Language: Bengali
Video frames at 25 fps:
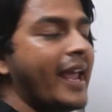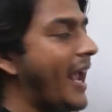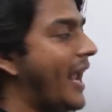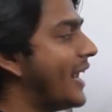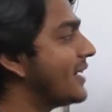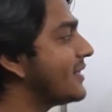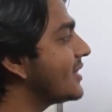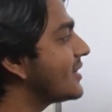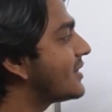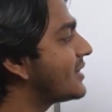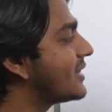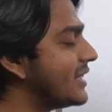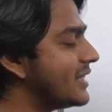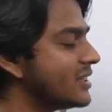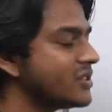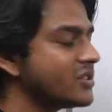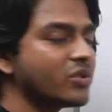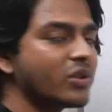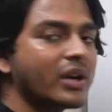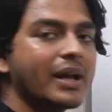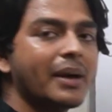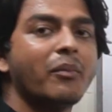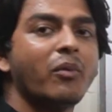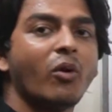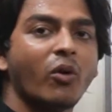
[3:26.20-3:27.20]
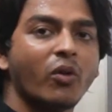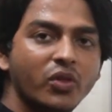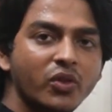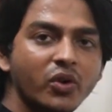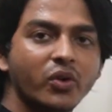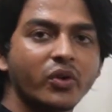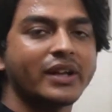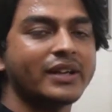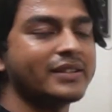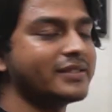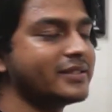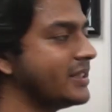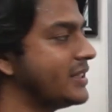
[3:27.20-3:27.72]
এই যে তিন জোড়া
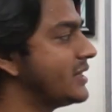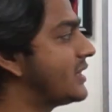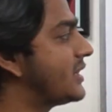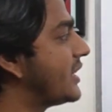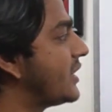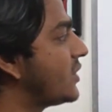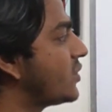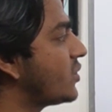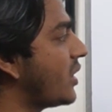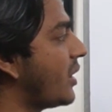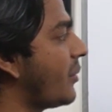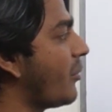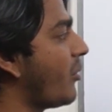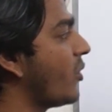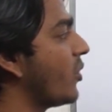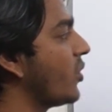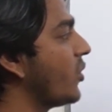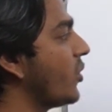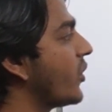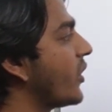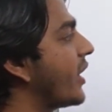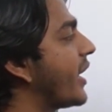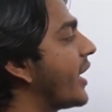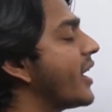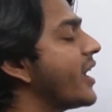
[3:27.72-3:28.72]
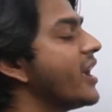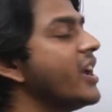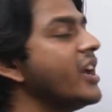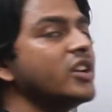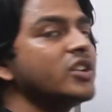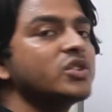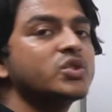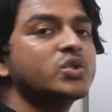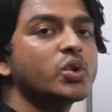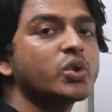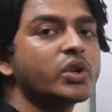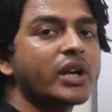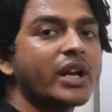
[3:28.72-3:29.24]
বন্ধন আছে তিন জোড়া বন্ধনে
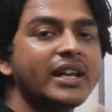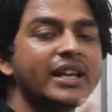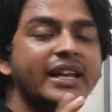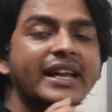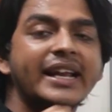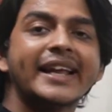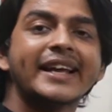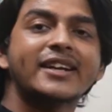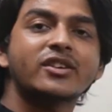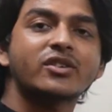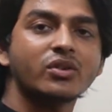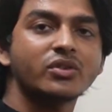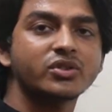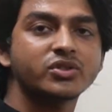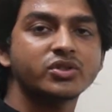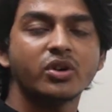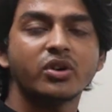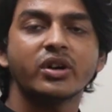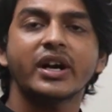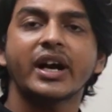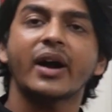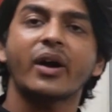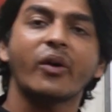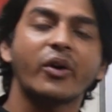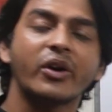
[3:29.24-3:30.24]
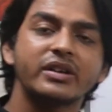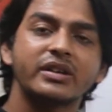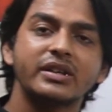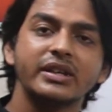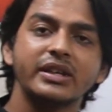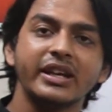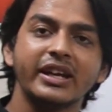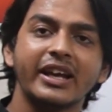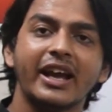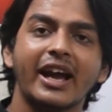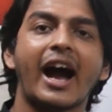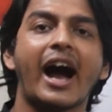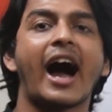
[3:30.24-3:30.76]
টোটাল ইলেকট্রন সংখ্যা কয়টি
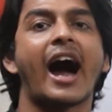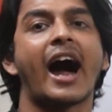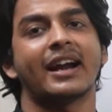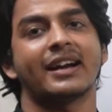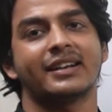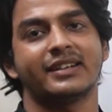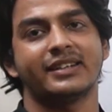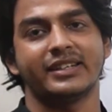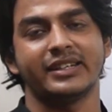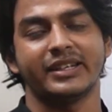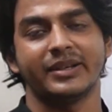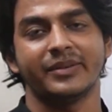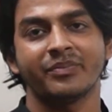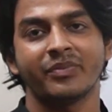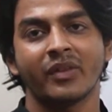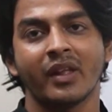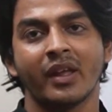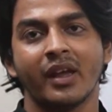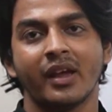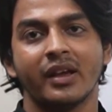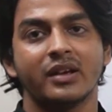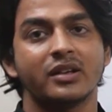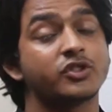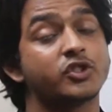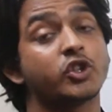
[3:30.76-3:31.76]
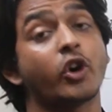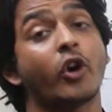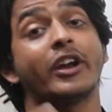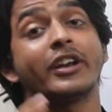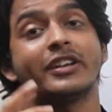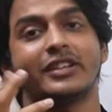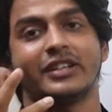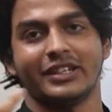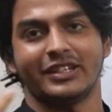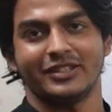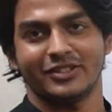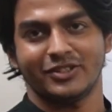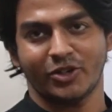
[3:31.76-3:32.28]
আটটি
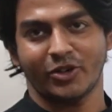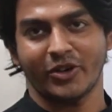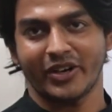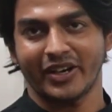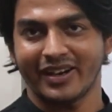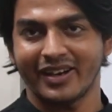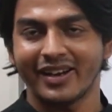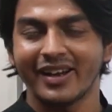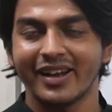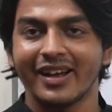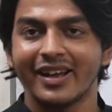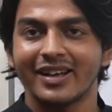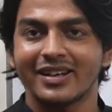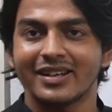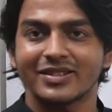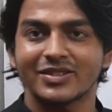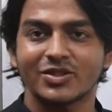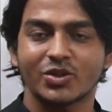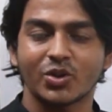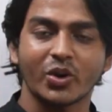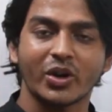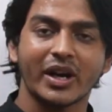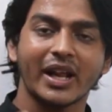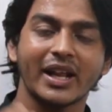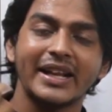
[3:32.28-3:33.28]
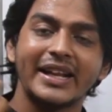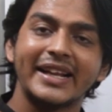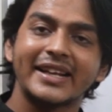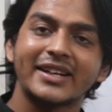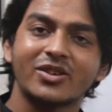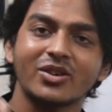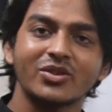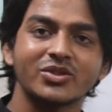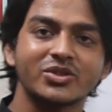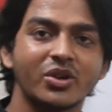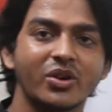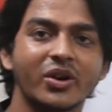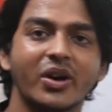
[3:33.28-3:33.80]
ছয়টি সরি টোটাল
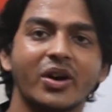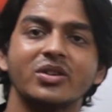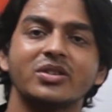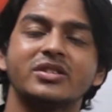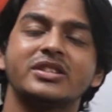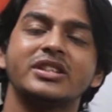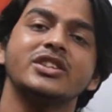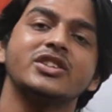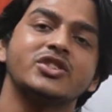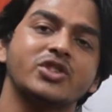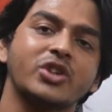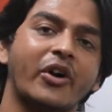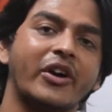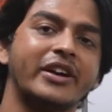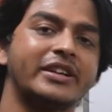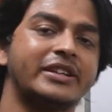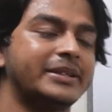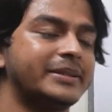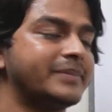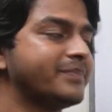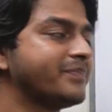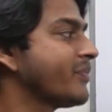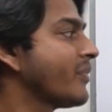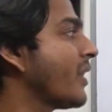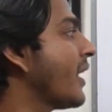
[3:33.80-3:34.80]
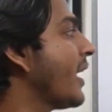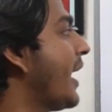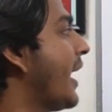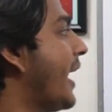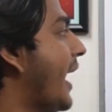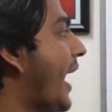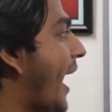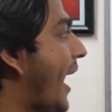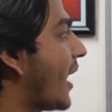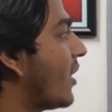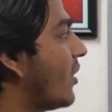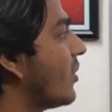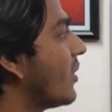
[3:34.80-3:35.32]
ইলেকট্রন সংখ্যা হচ্ছে ছয়টি
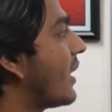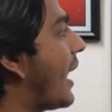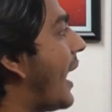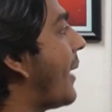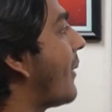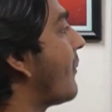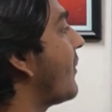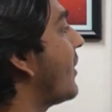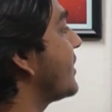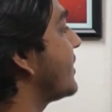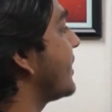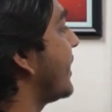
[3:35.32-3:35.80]
এখন আমরা